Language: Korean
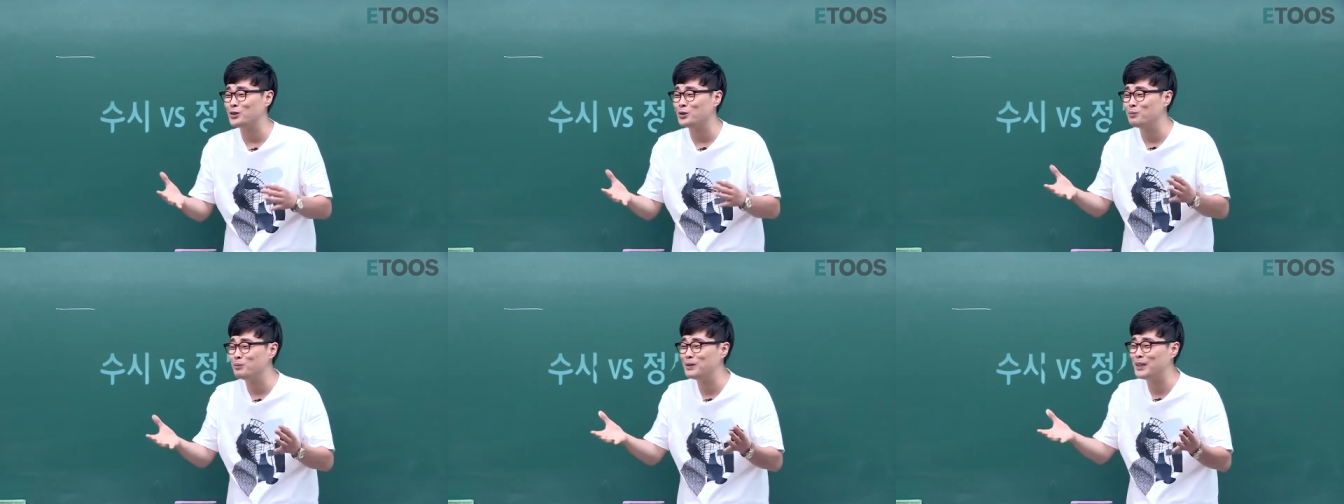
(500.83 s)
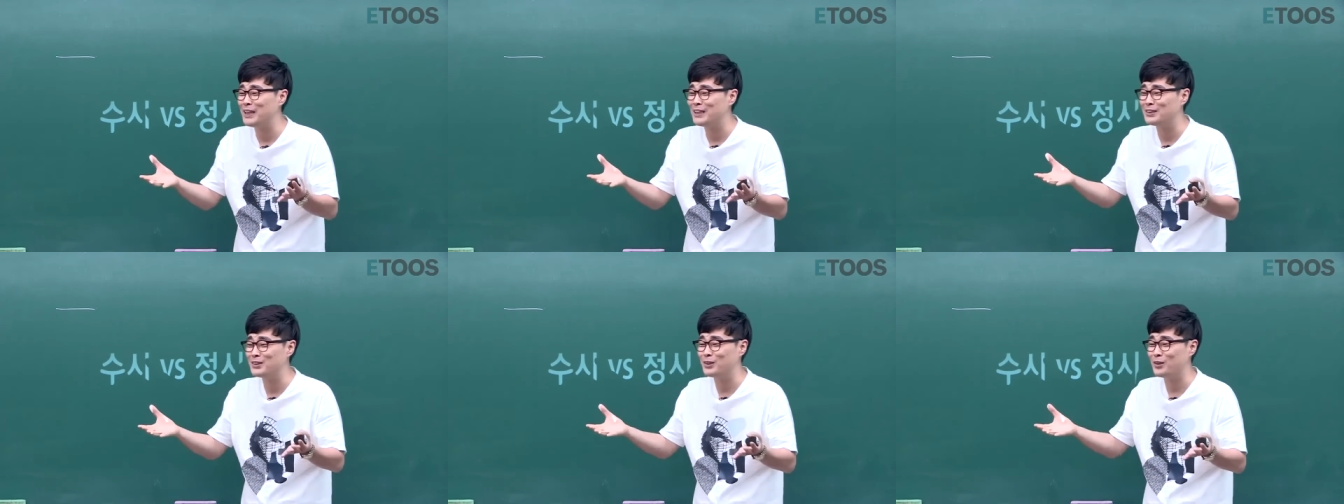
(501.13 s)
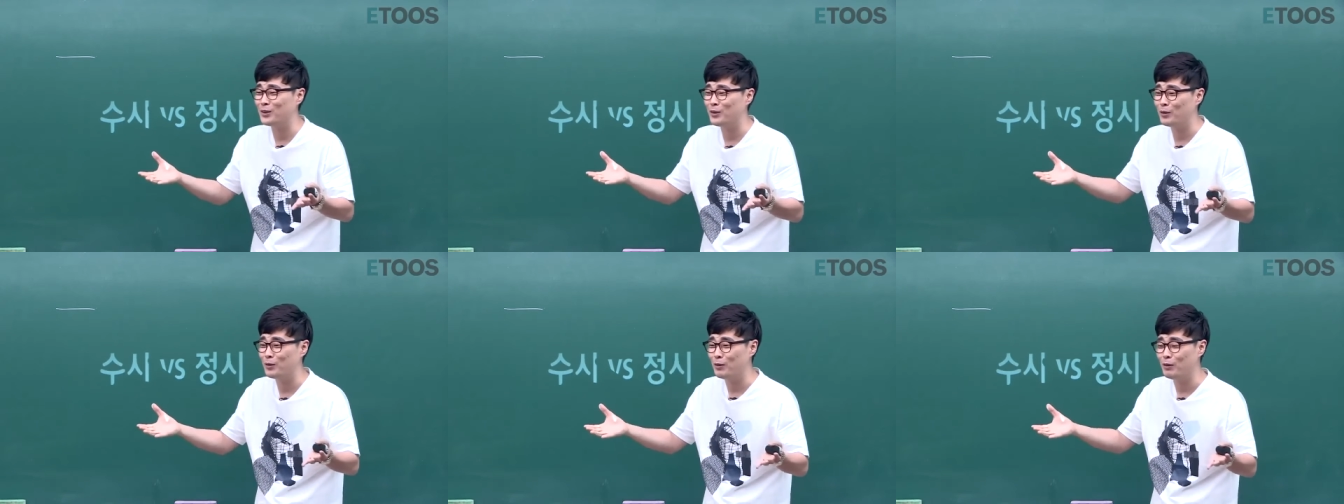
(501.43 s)
준비되어
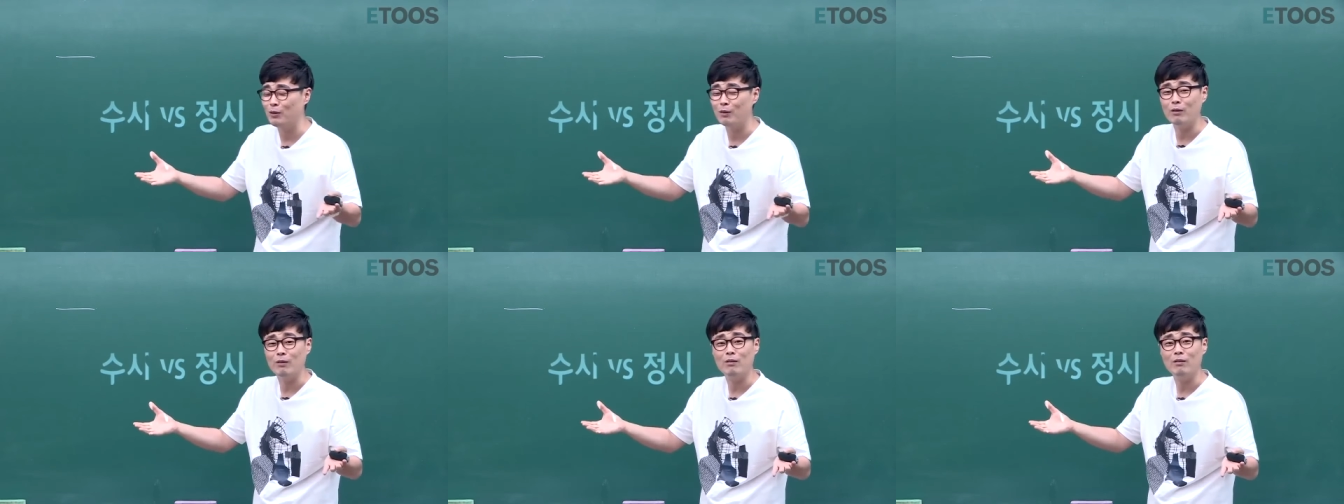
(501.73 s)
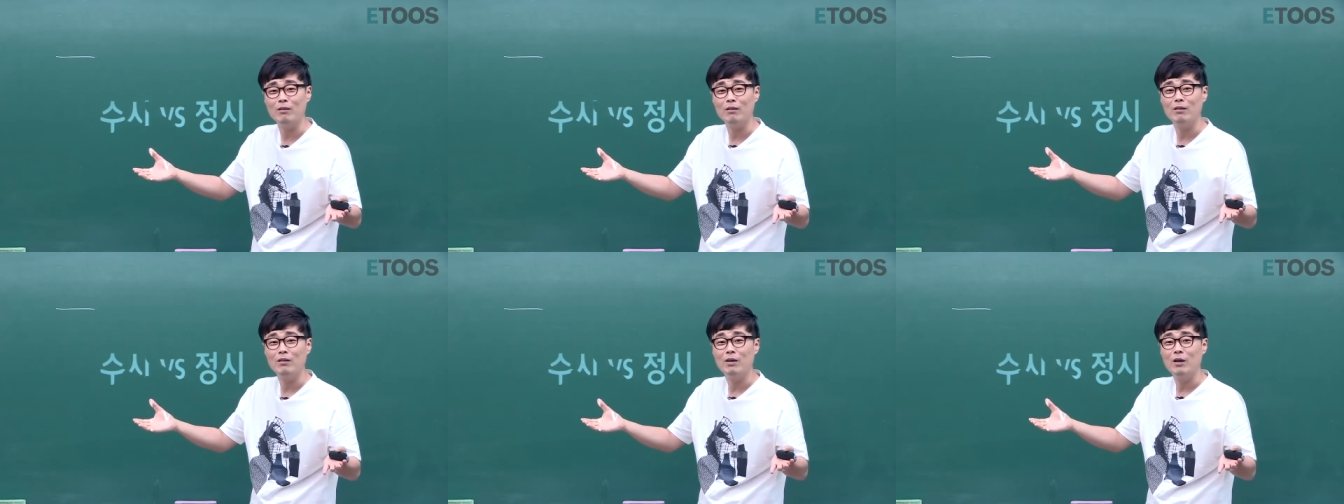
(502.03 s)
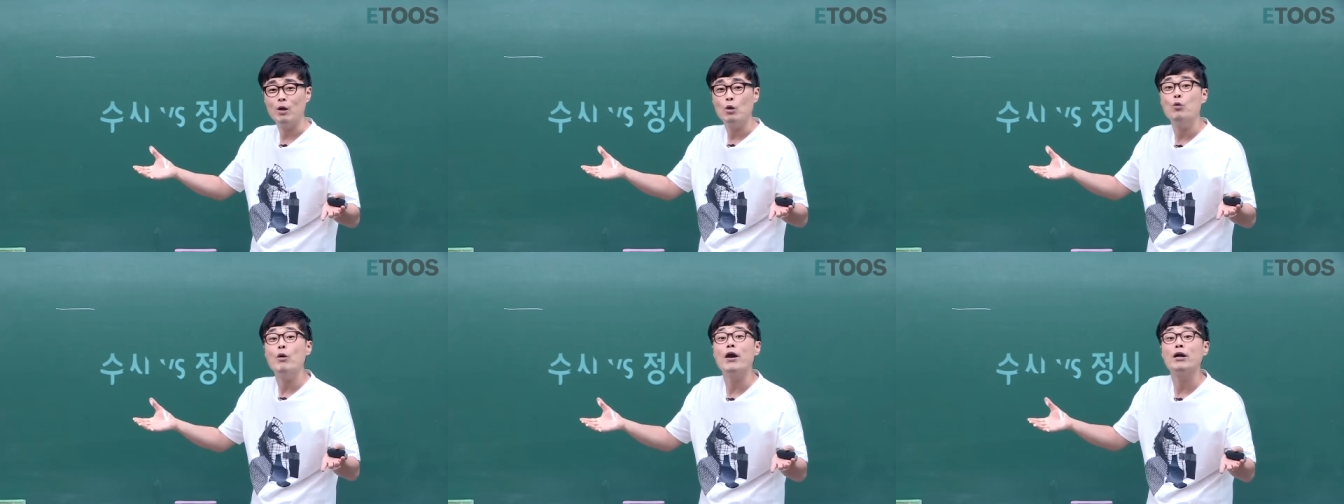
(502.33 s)
있어요.
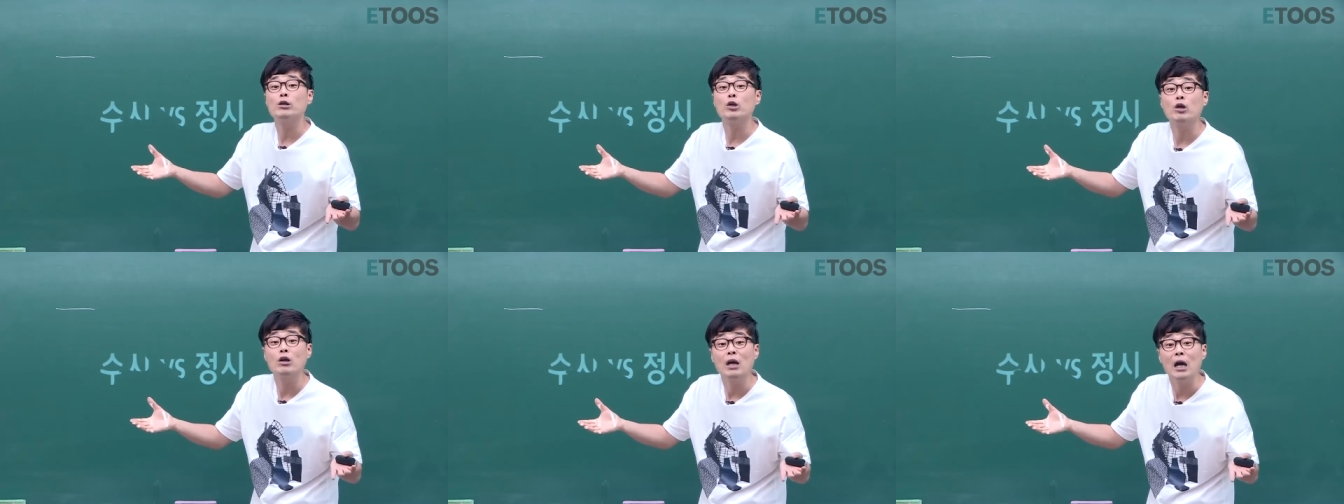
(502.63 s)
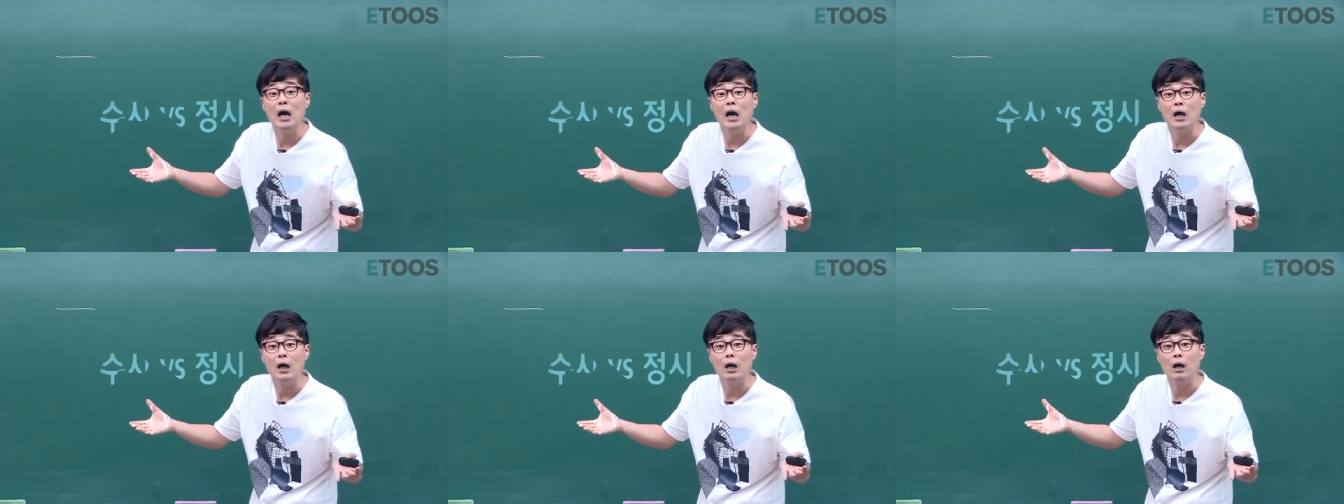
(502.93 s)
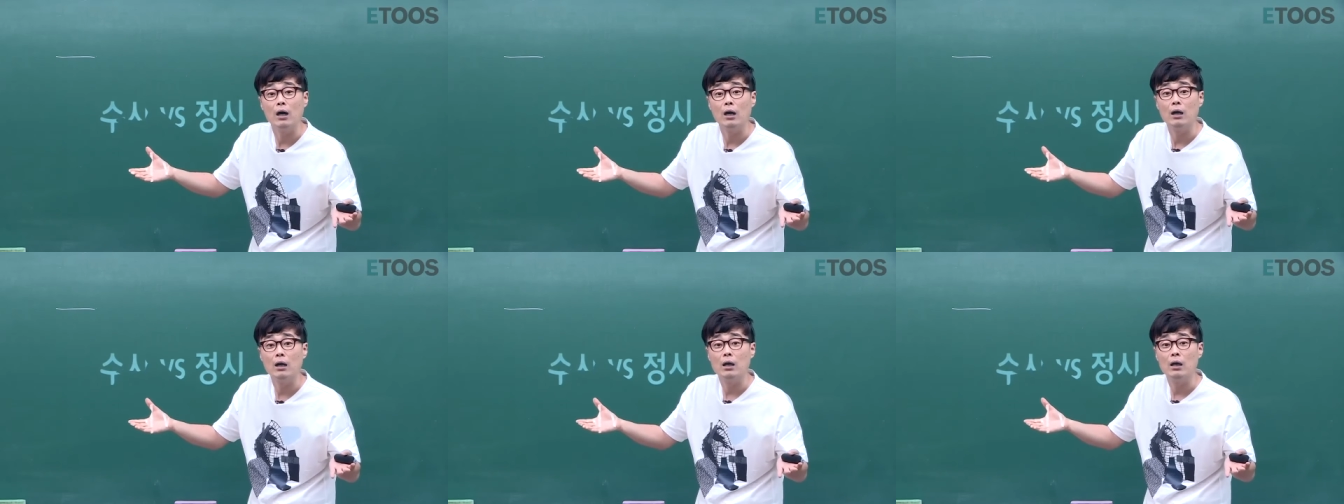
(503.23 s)
왜
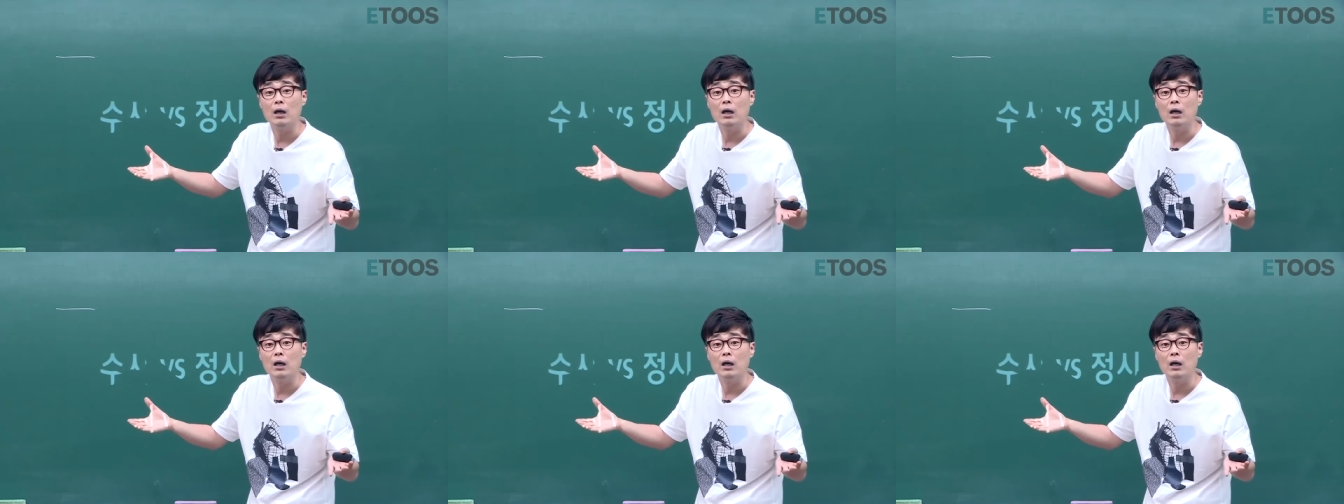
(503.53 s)
그럴까?